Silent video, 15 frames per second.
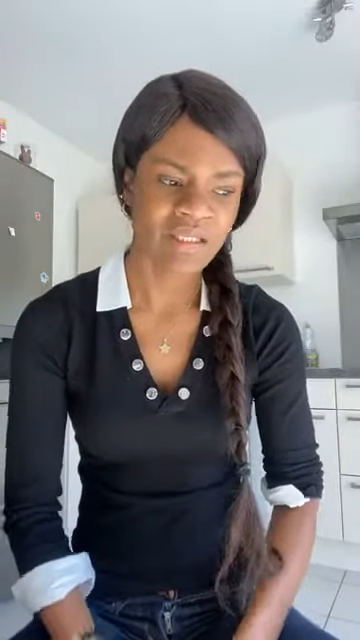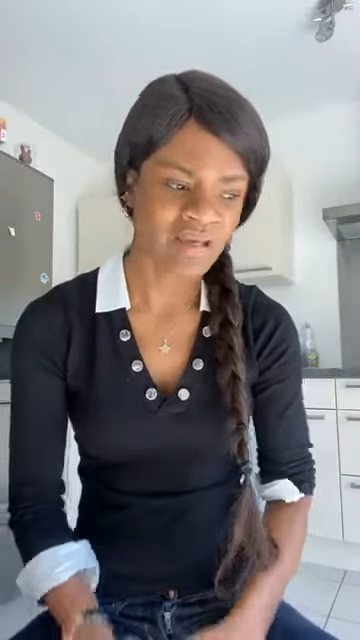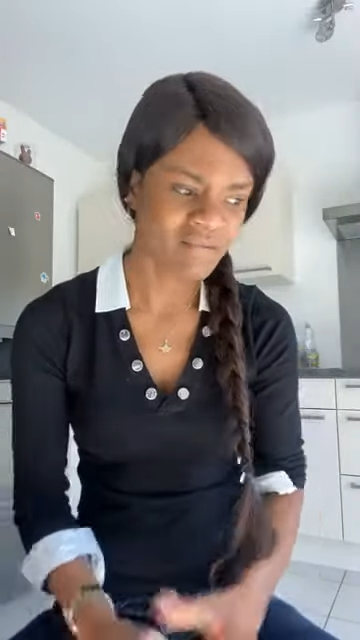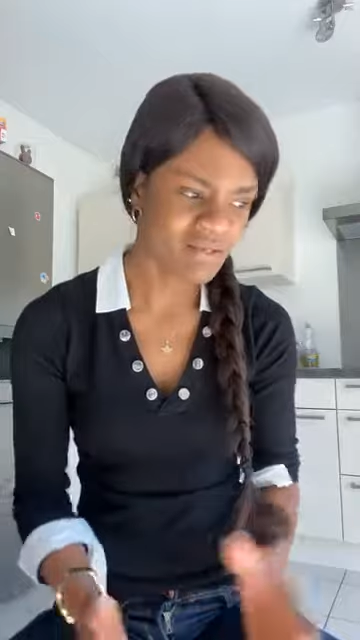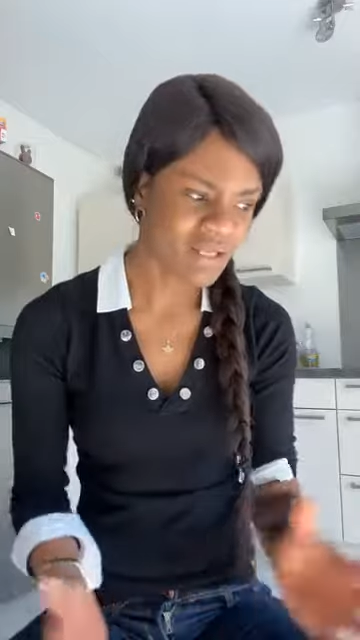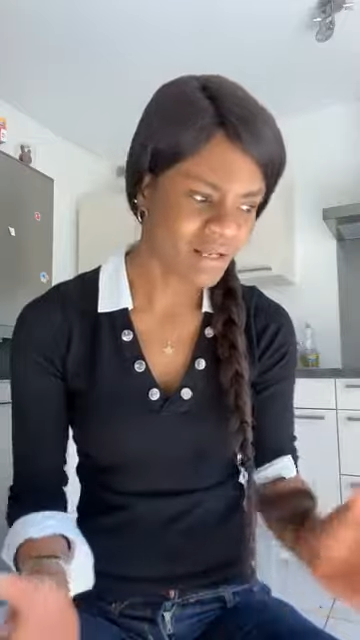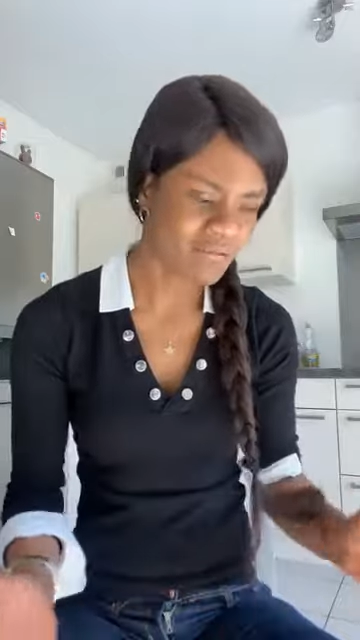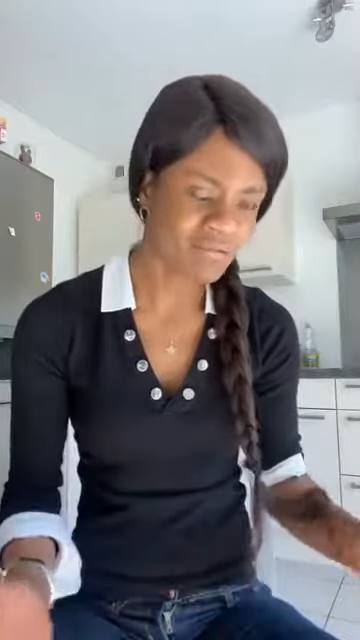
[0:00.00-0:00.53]

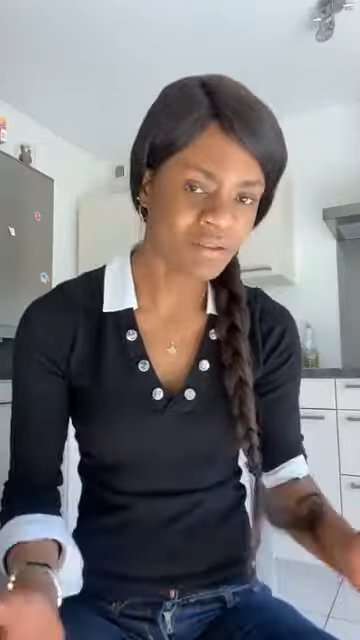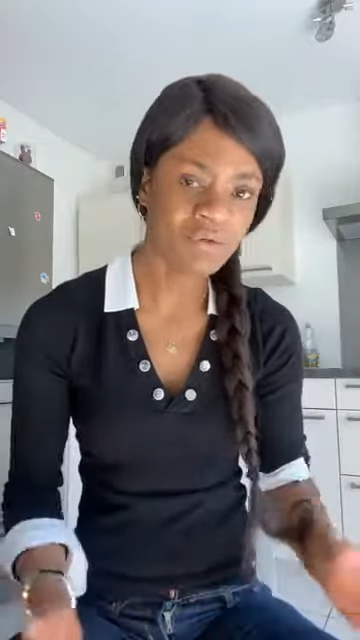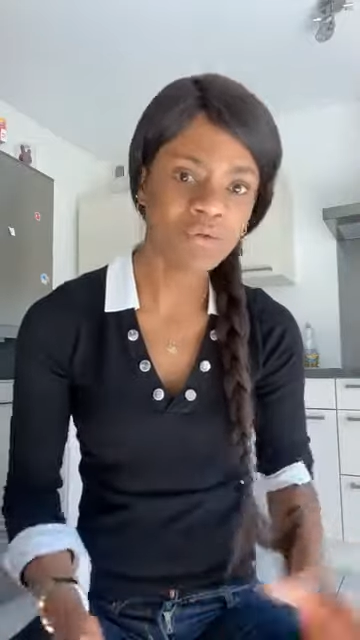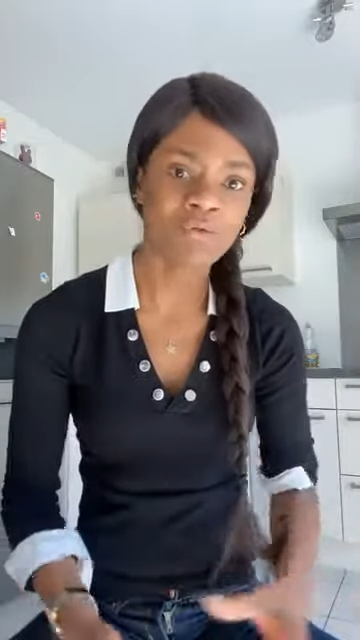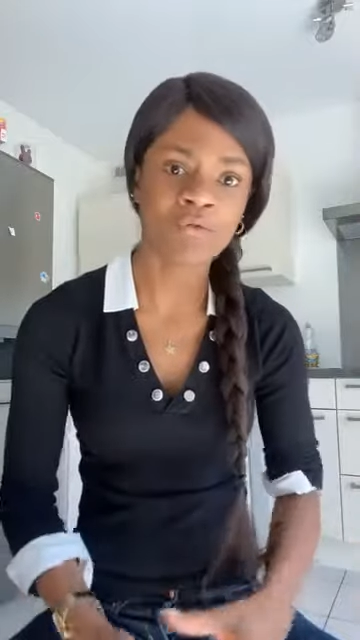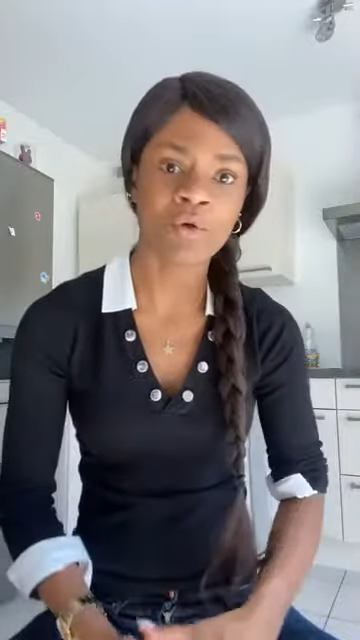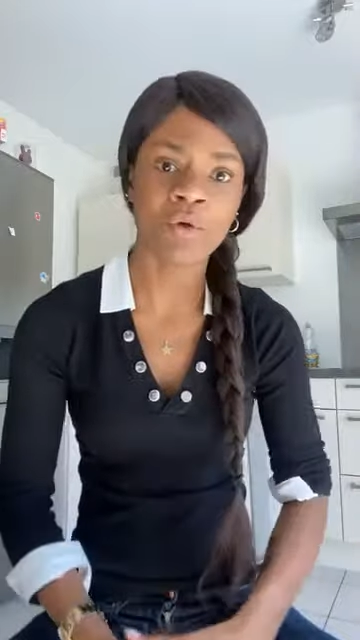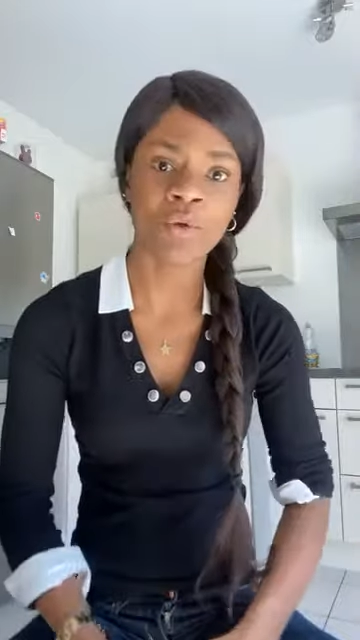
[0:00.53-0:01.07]
avait la vie
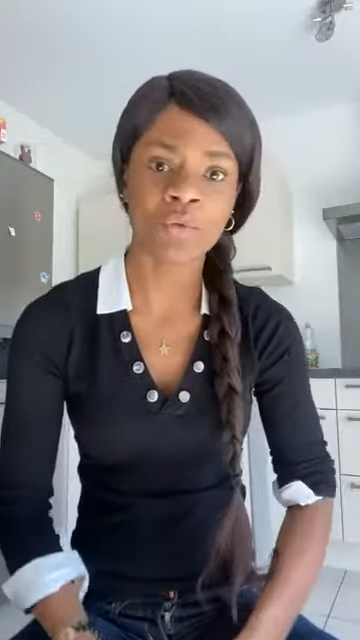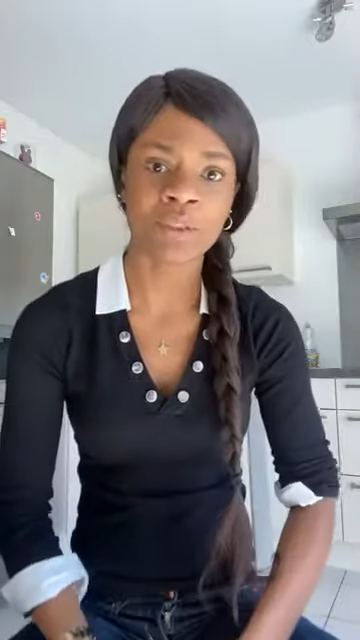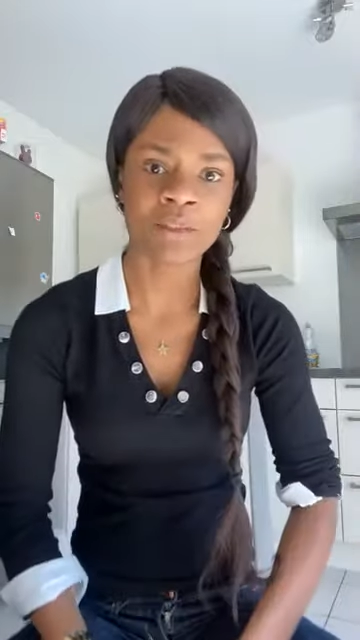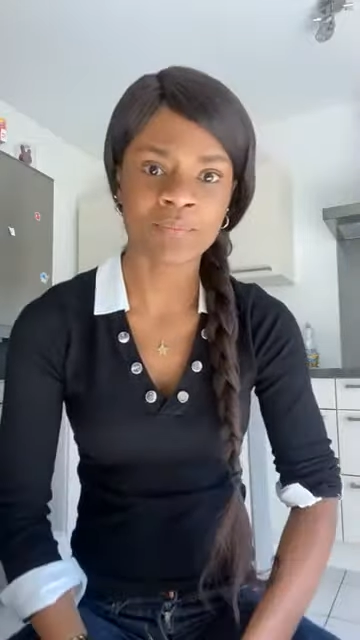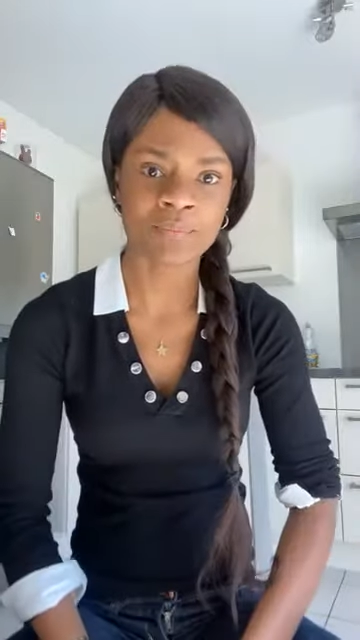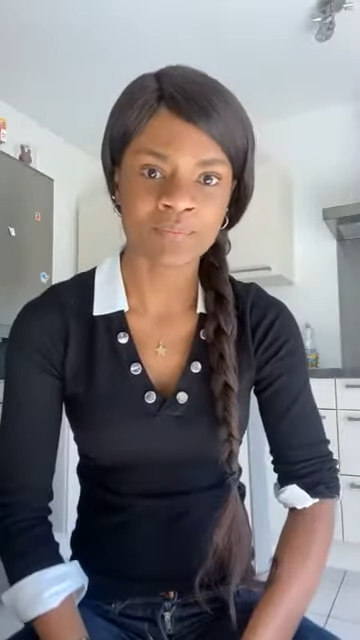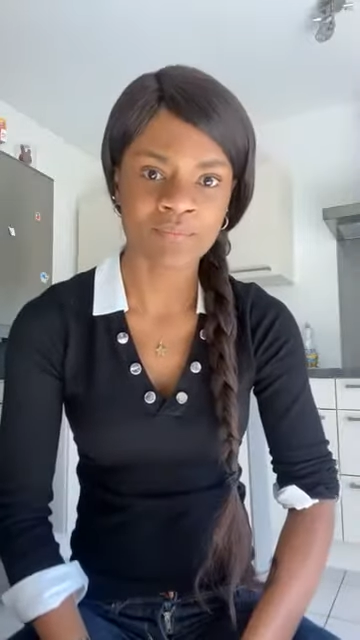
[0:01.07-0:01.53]
devant lui,